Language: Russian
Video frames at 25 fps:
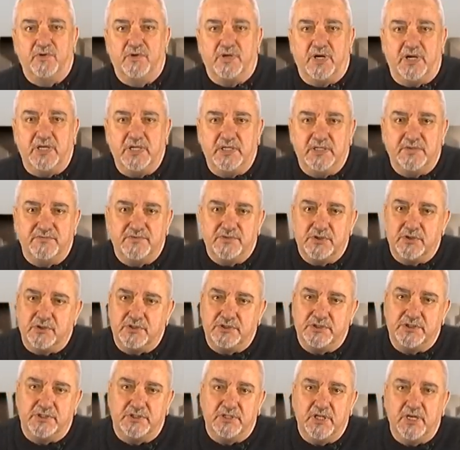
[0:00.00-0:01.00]
Украины все
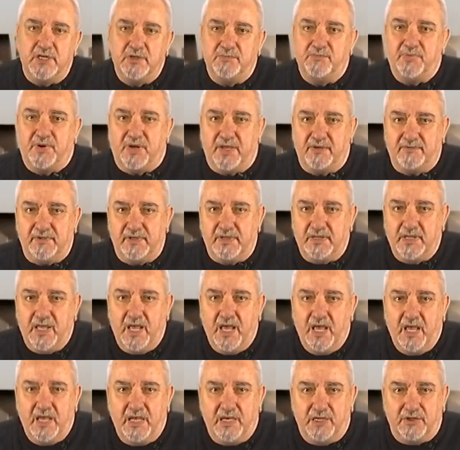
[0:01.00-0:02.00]
рассчитали правильно.
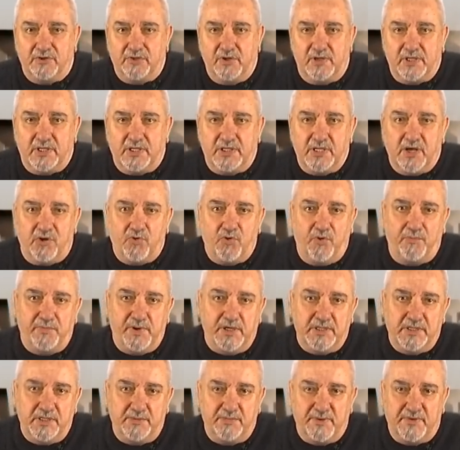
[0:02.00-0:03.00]
И только
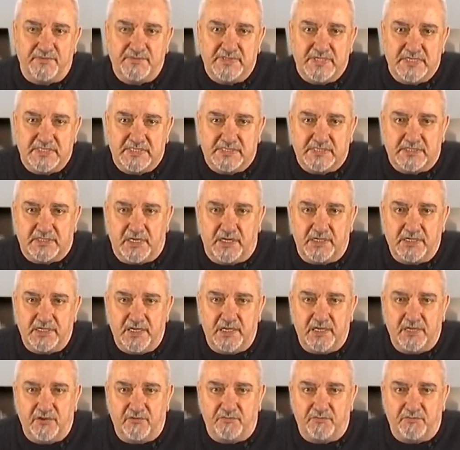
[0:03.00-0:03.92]
накопленный по всей стране